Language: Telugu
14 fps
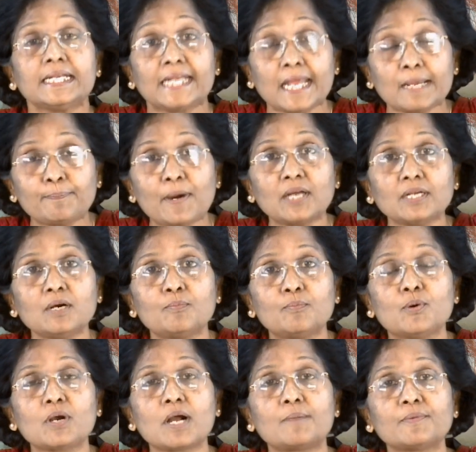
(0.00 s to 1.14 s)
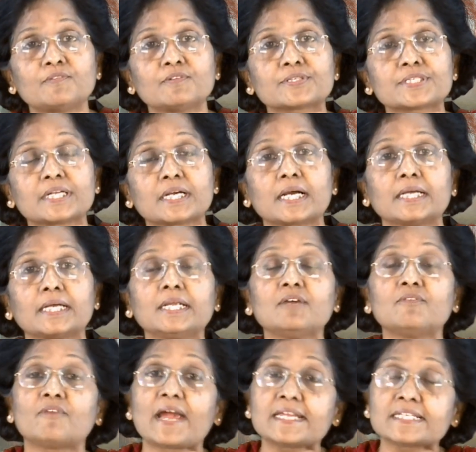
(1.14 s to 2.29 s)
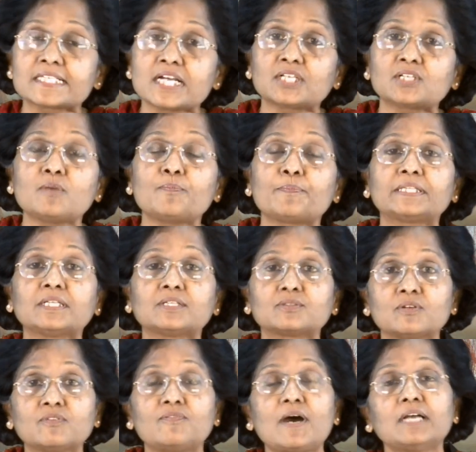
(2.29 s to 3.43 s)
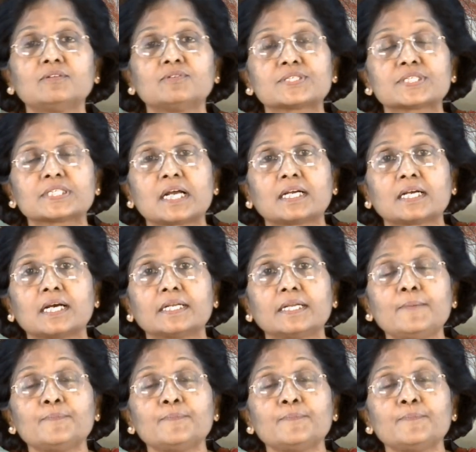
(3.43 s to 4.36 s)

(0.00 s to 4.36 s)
నేపాల్లో భూకంపం వచ్చినా కానీ వైజాగ్లో పెద్ద తుఫాను వచ్చినా కానీ